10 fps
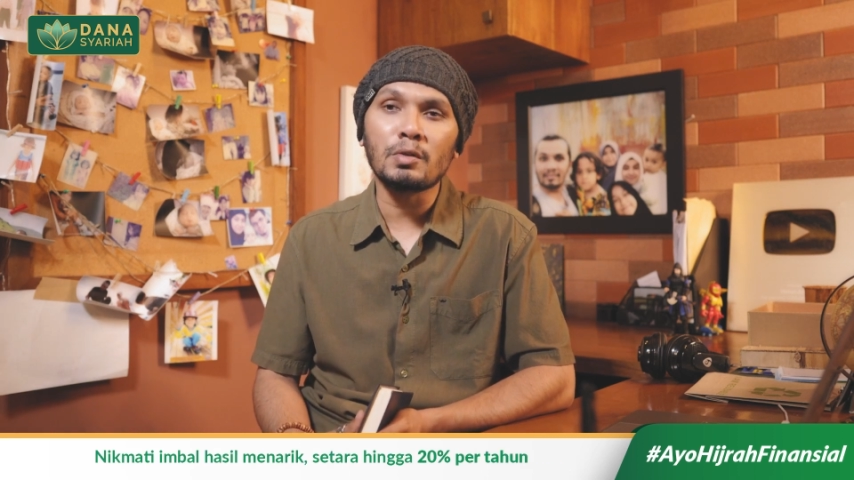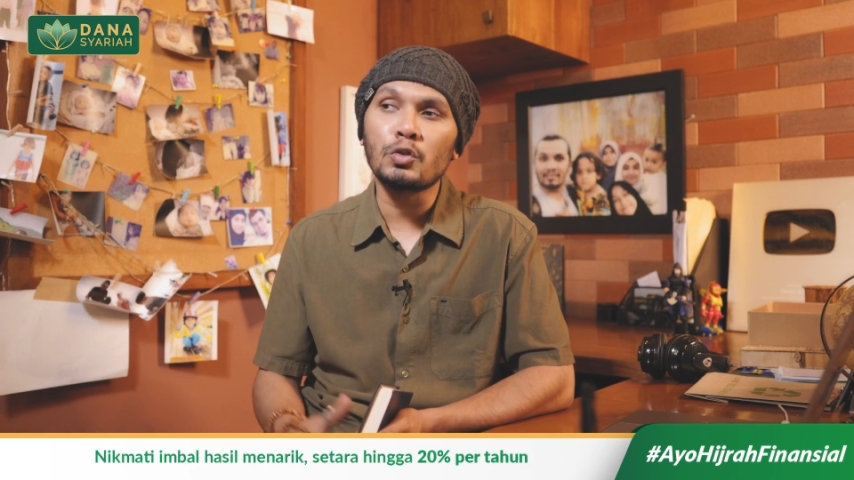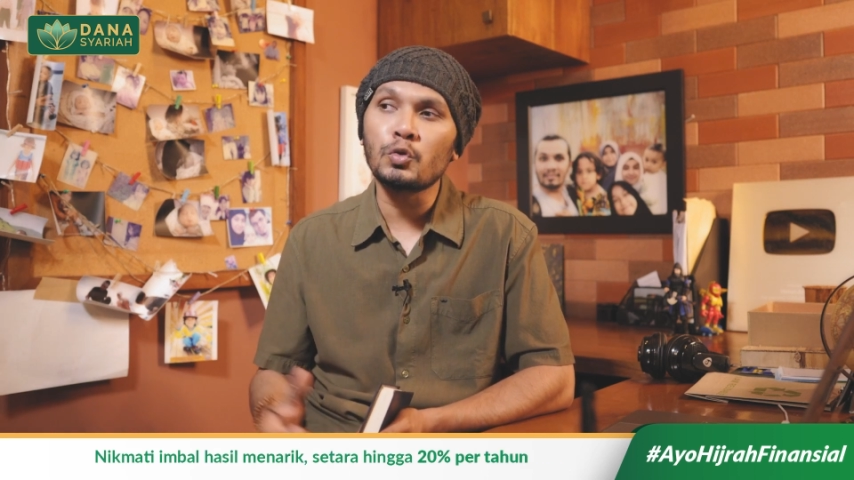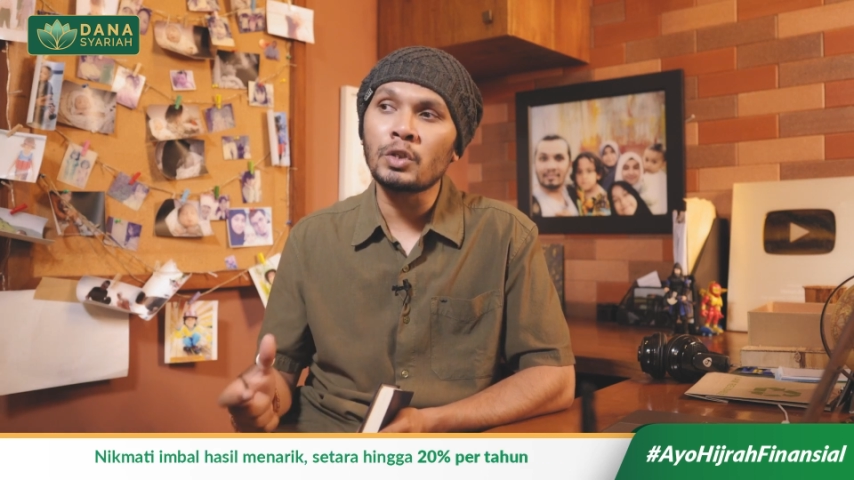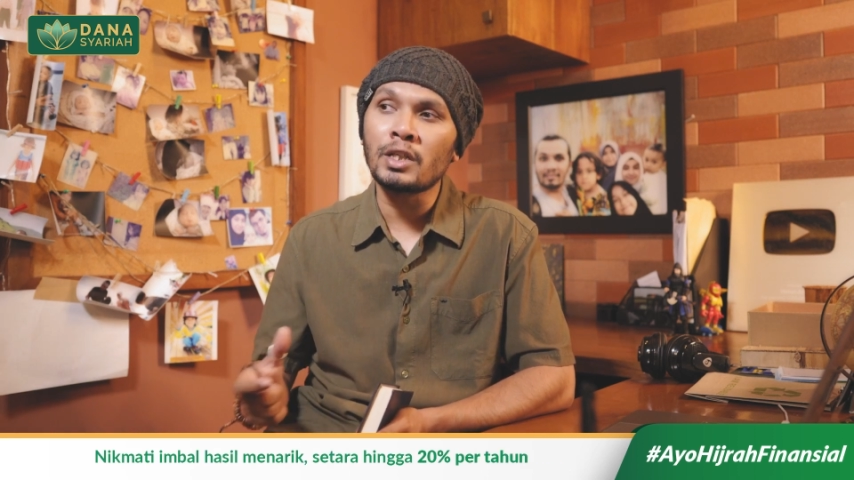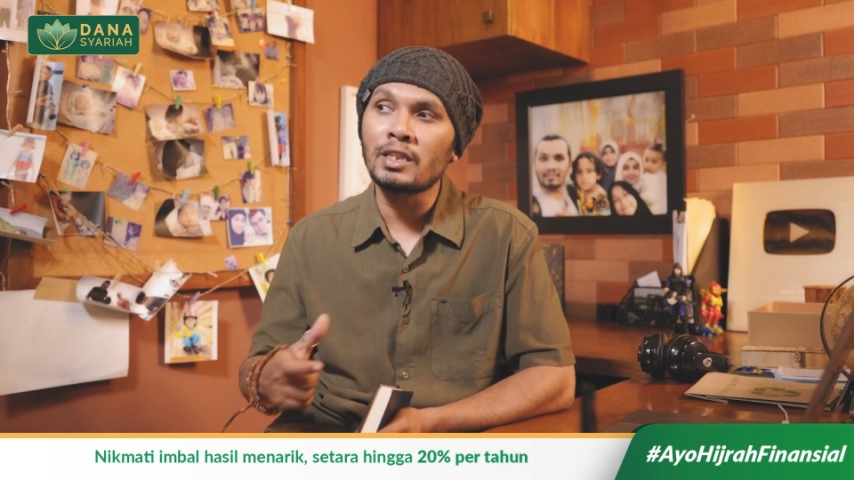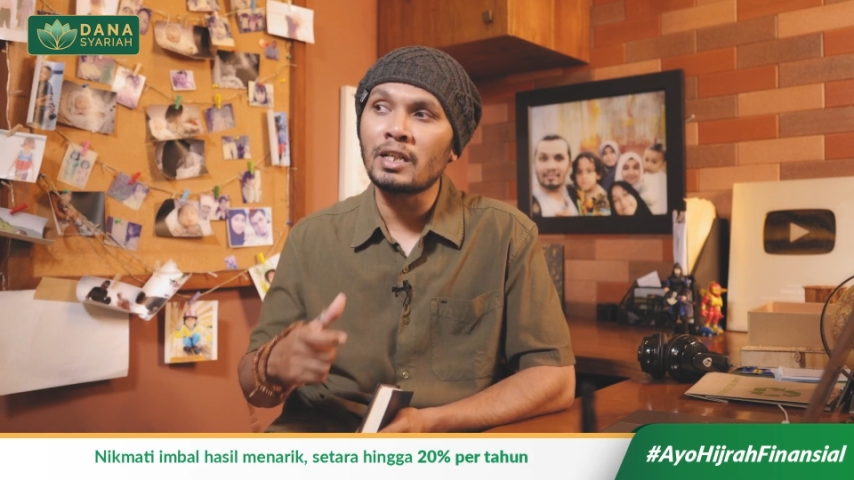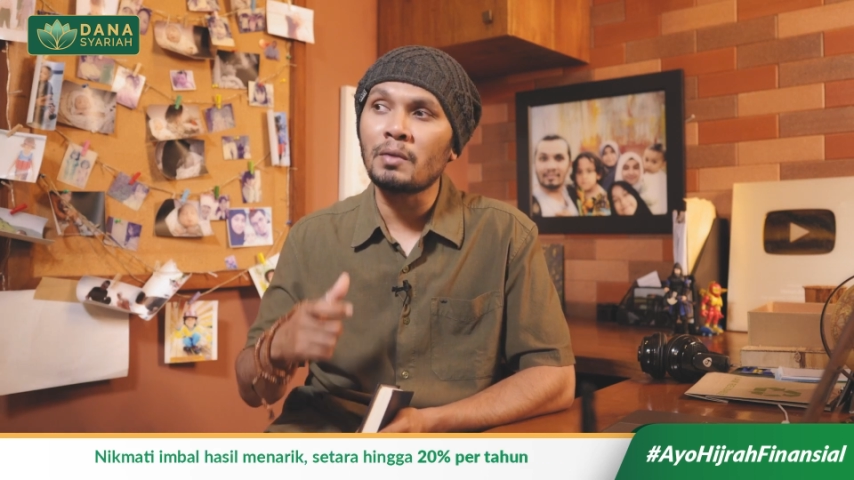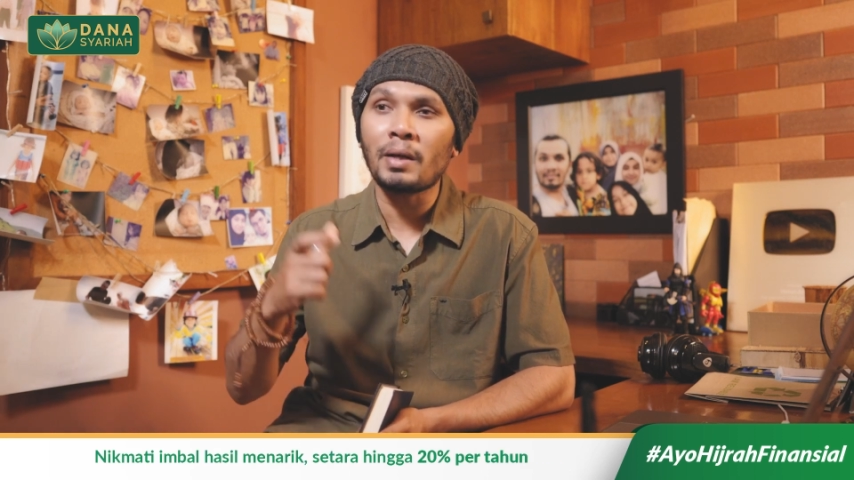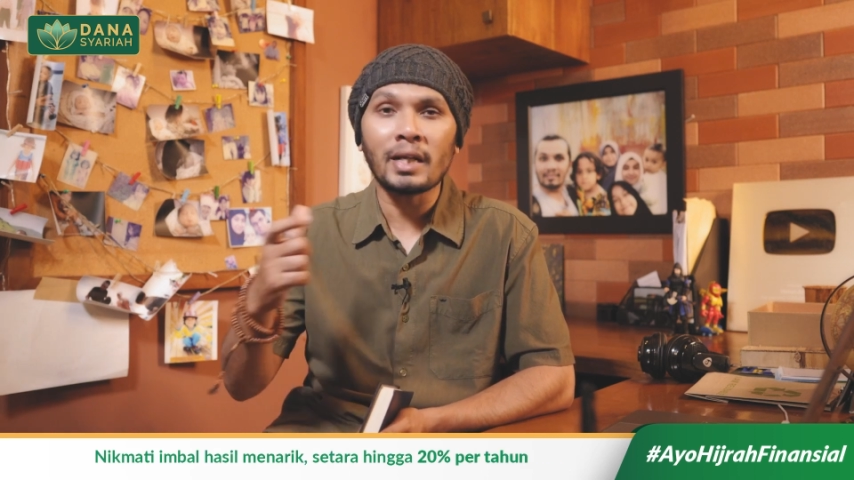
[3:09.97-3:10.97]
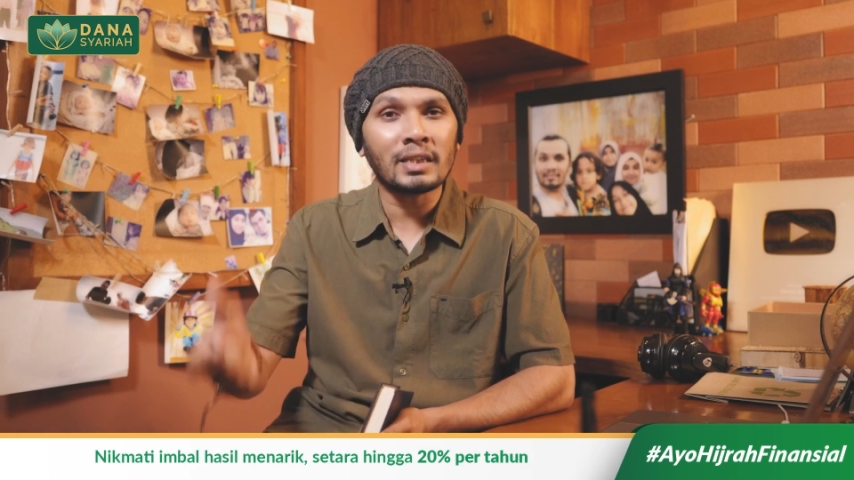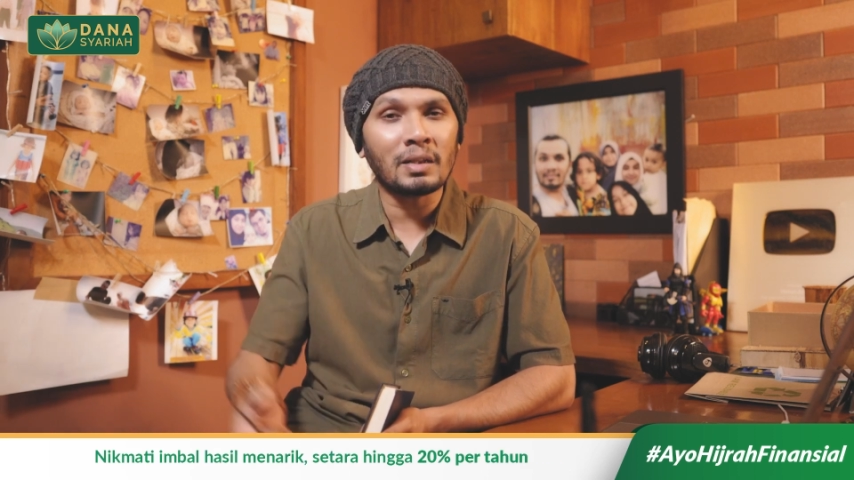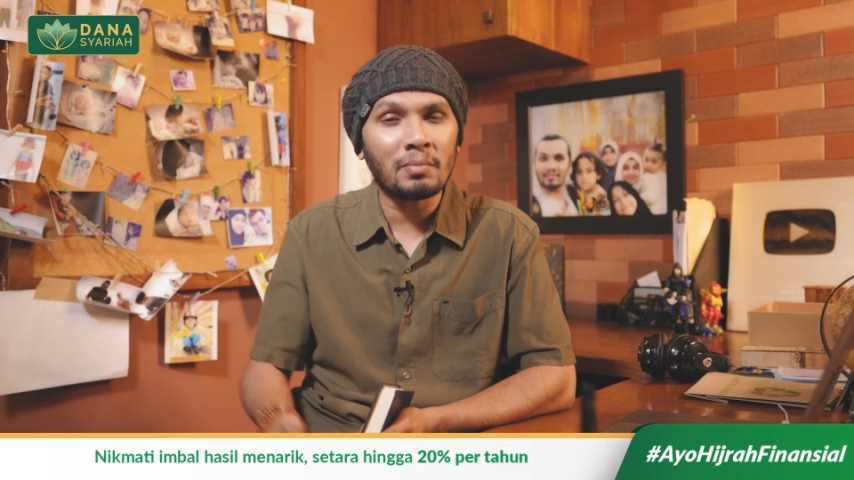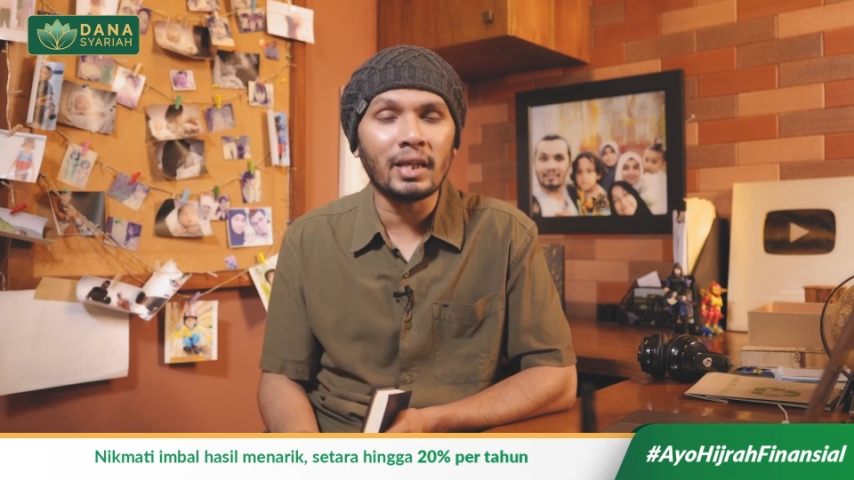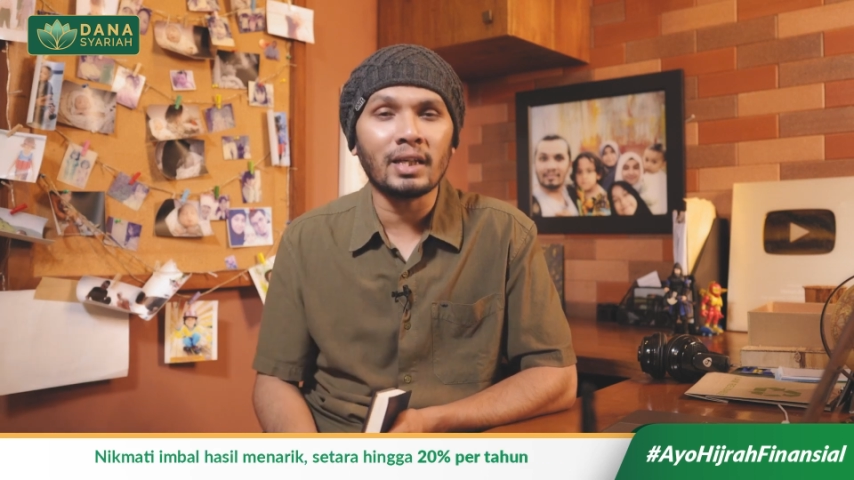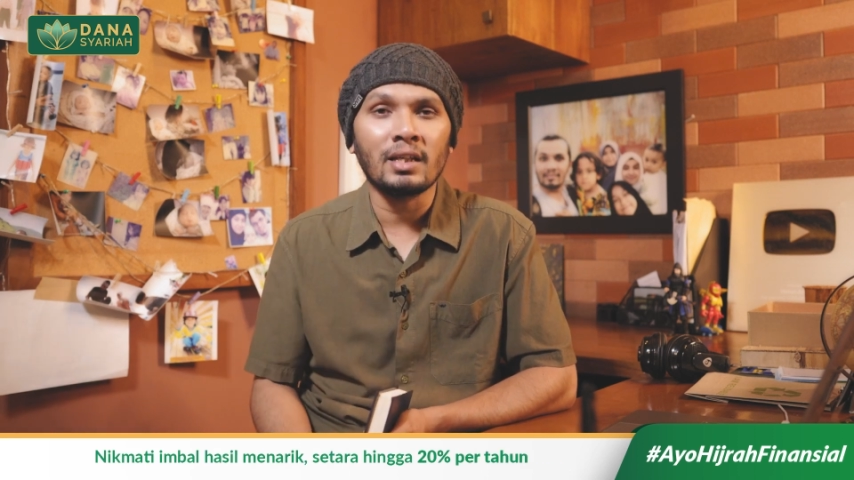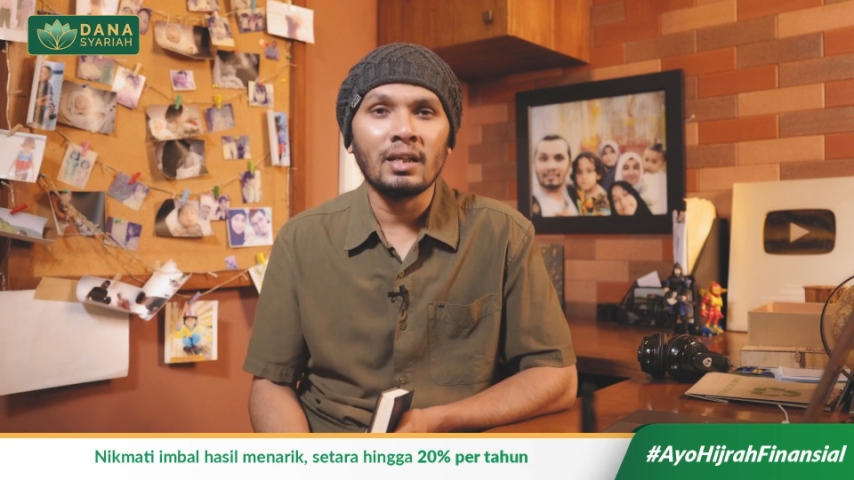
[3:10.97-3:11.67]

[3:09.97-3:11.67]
menuntun kita kepada yang terbaik.